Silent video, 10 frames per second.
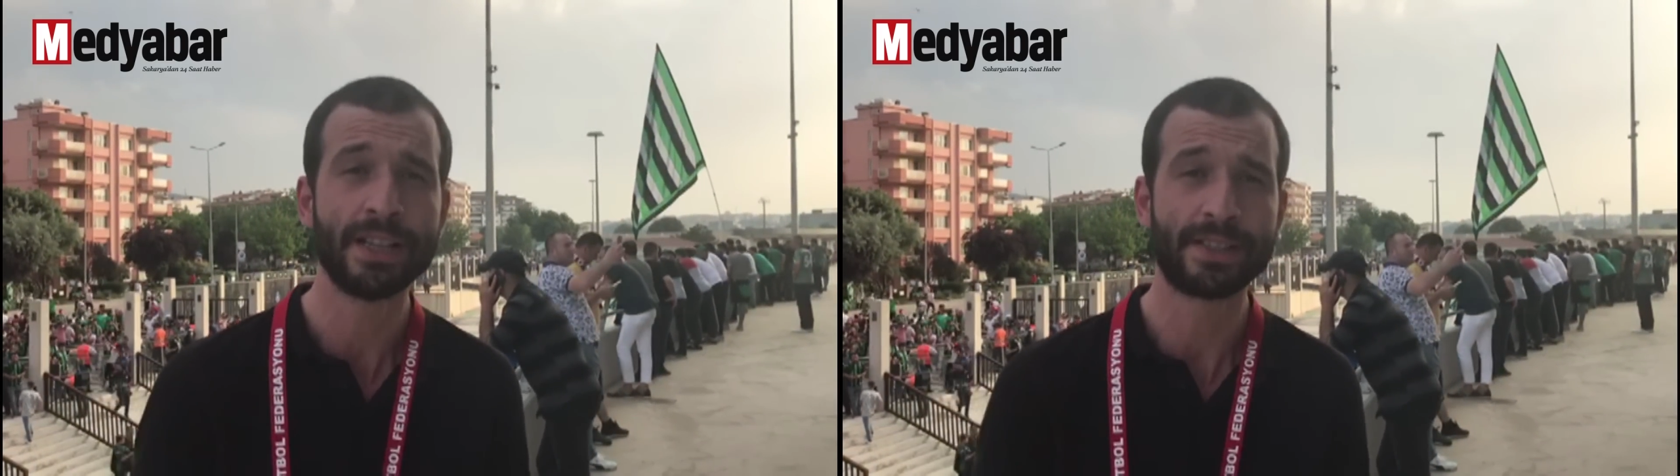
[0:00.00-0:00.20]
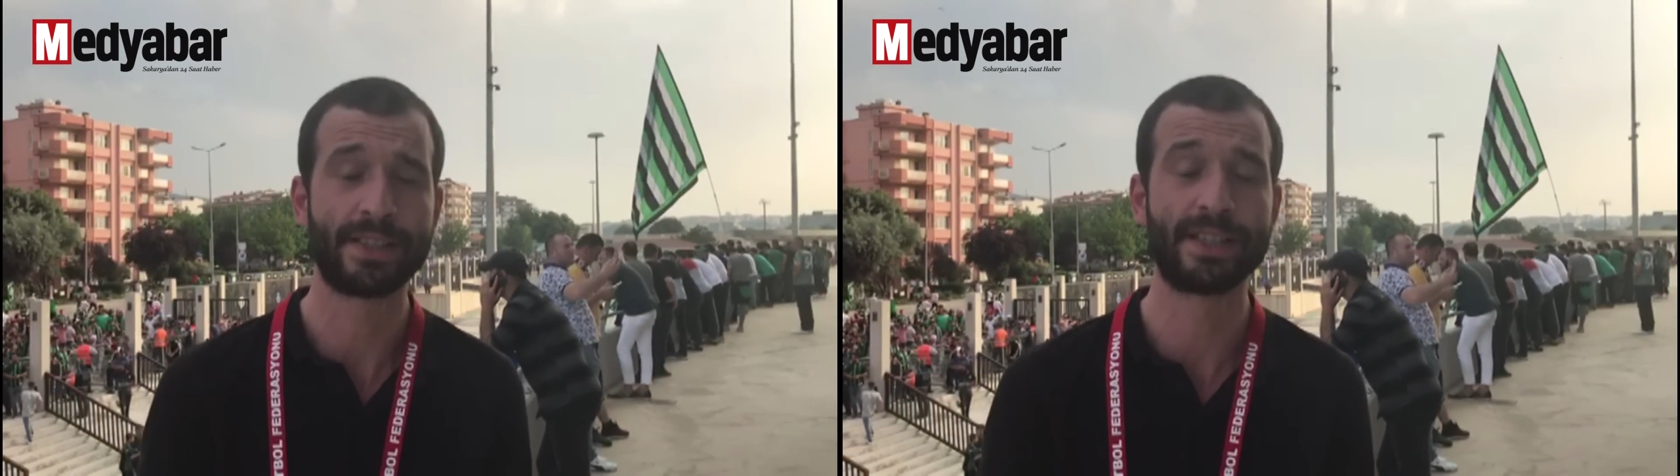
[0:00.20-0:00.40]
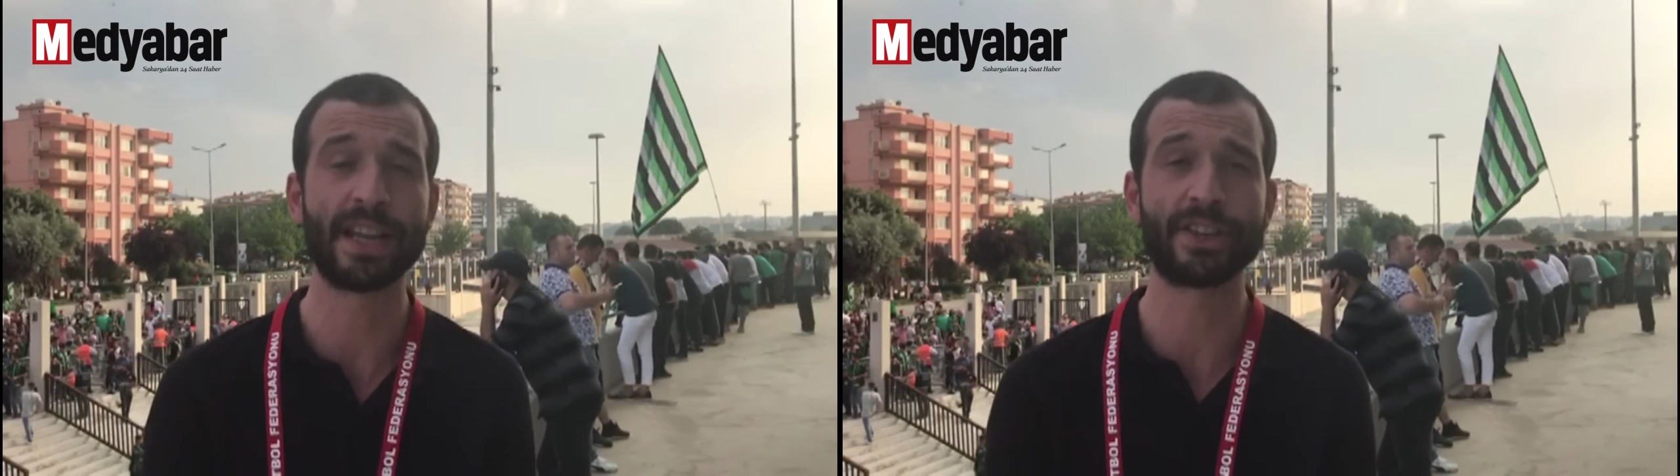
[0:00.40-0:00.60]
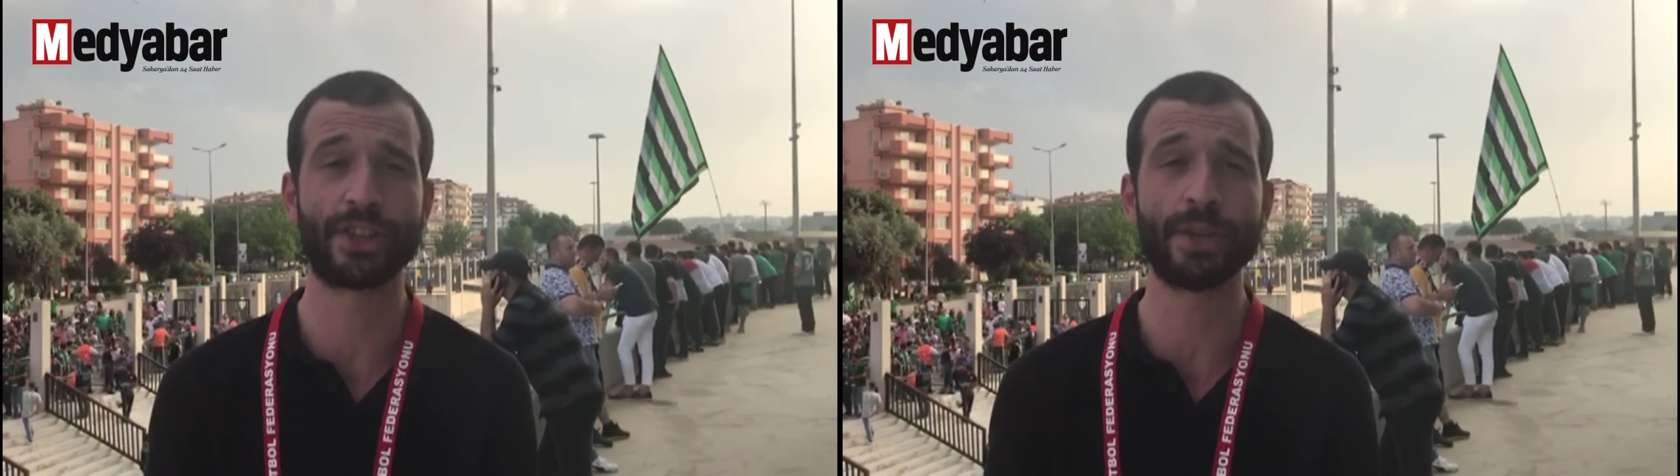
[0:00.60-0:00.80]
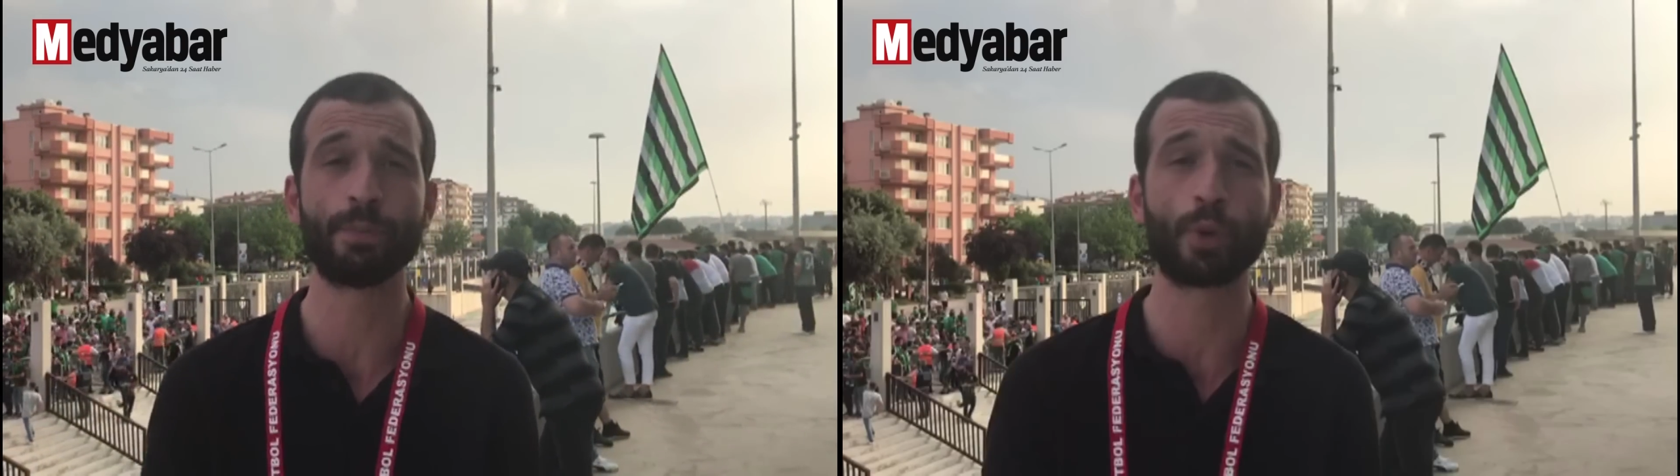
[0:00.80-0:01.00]
sizler
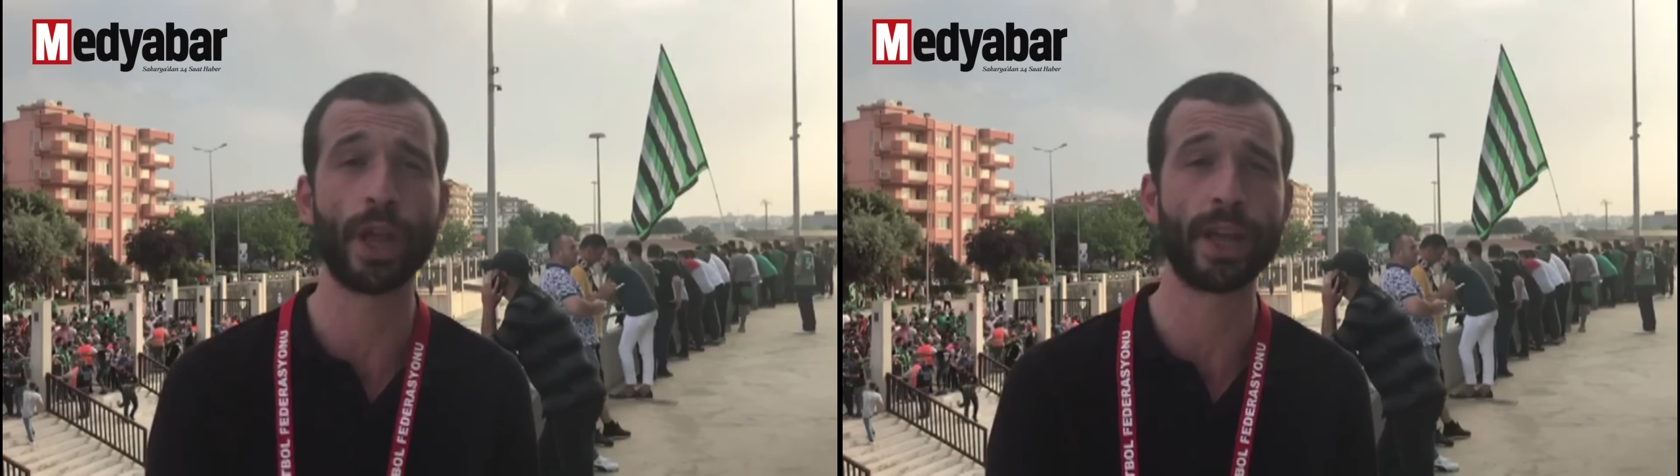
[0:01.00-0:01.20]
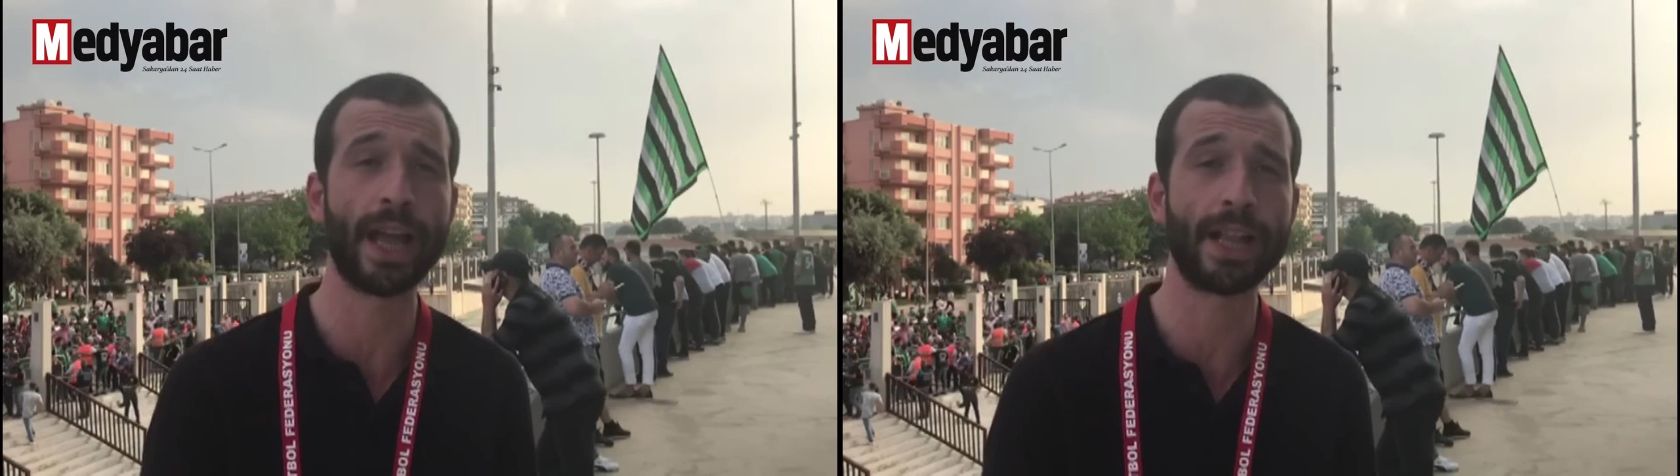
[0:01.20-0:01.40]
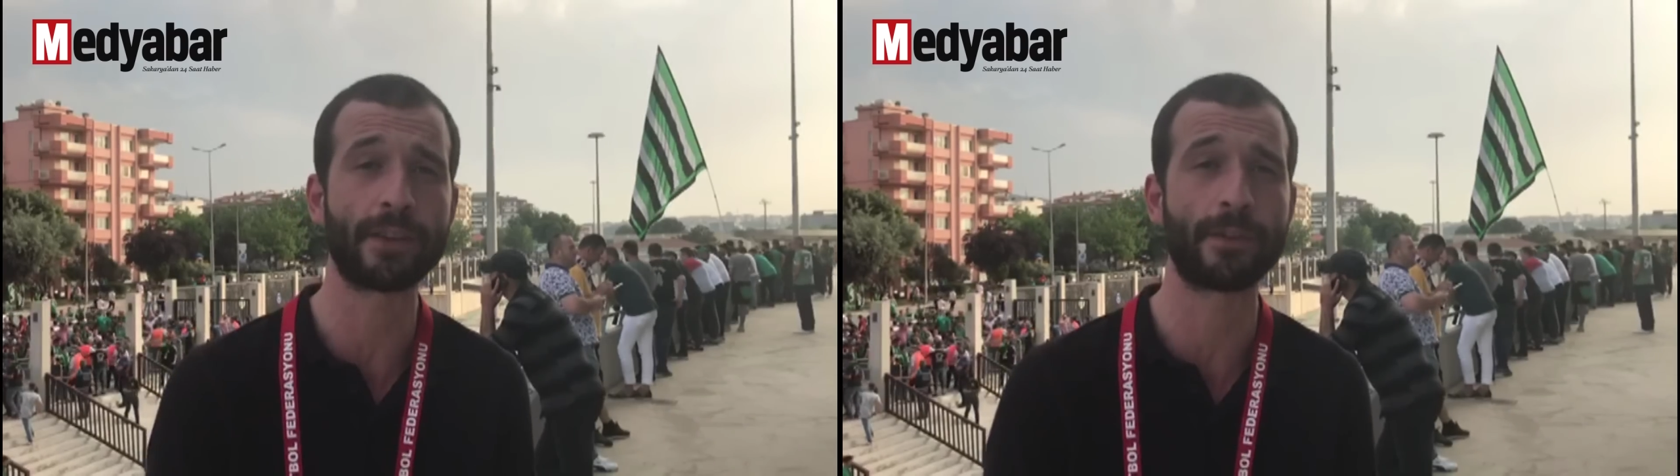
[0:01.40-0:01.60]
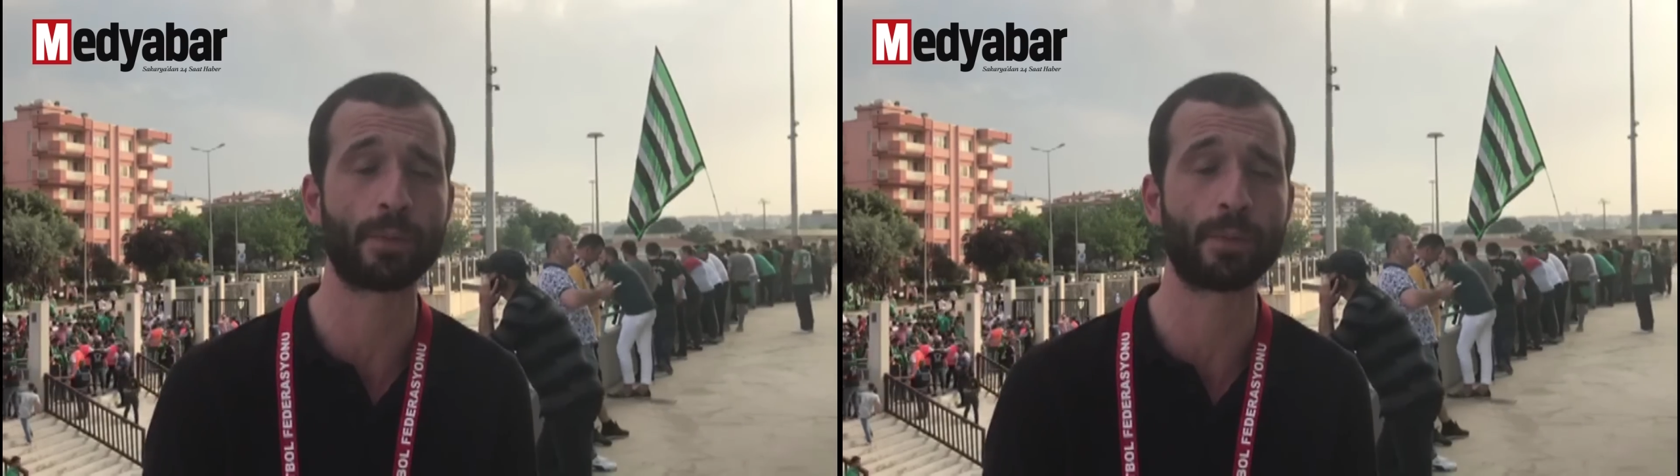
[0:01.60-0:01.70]
için buraya geldik